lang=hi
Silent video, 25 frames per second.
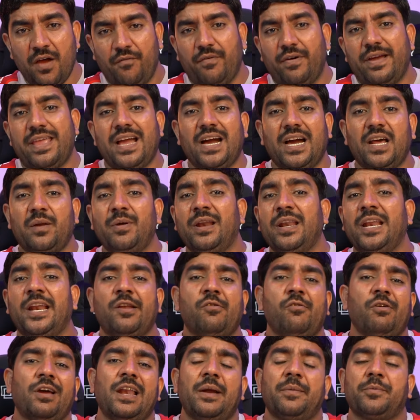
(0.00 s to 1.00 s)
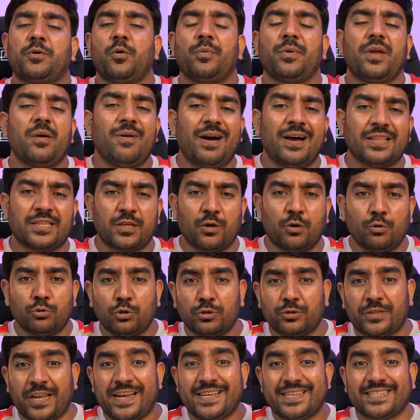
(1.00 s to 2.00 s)
वहीं अगर मैं लेना के लैपटॉप की बात करूँ
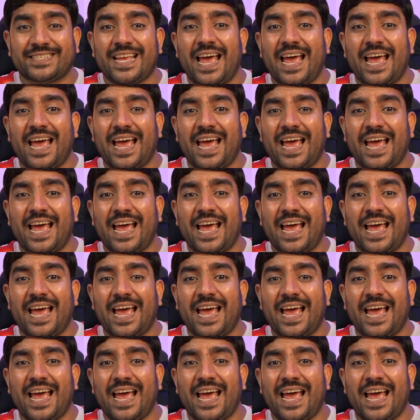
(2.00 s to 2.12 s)
तो थ्री